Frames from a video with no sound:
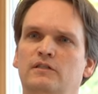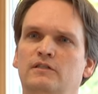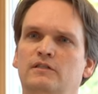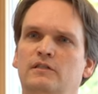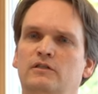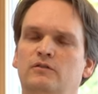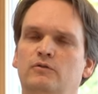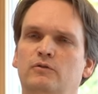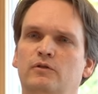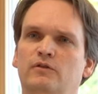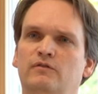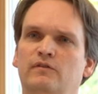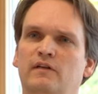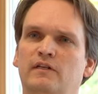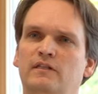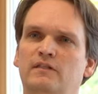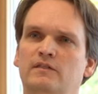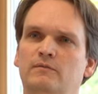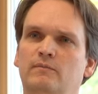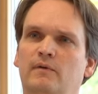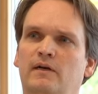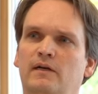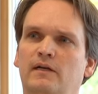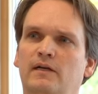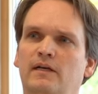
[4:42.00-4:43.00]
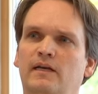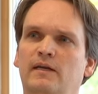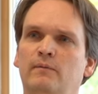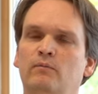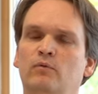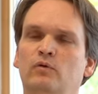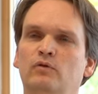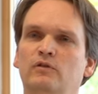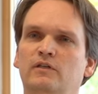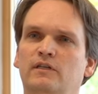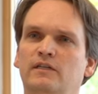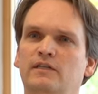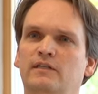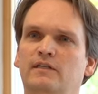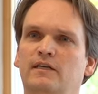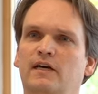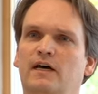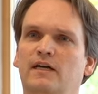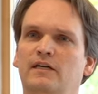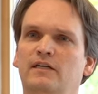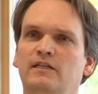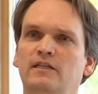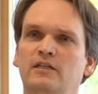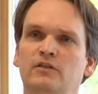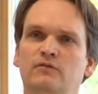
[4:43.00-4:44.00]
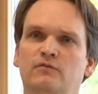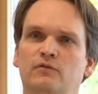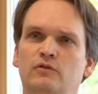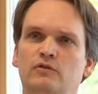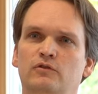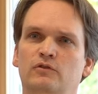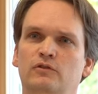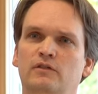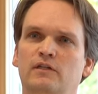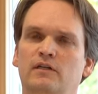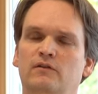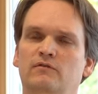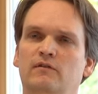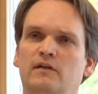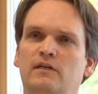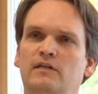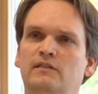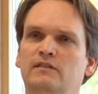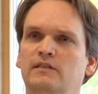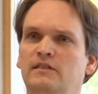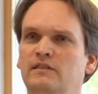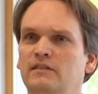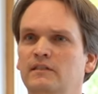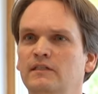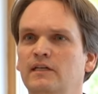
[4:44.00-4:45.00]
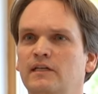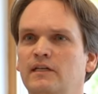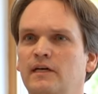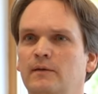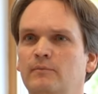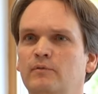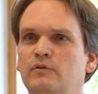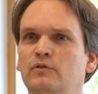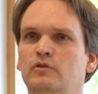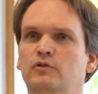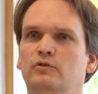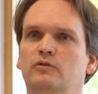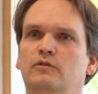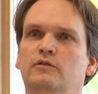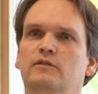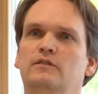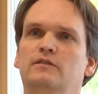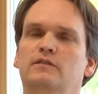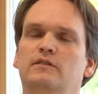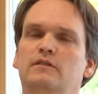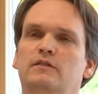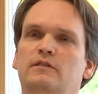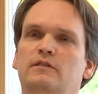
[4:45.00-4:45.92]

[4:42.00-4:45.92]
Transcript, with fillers: ist natürlich, wenn es mal im Unterricht gerade nicht funktioniert, weil das Internet abgestürzt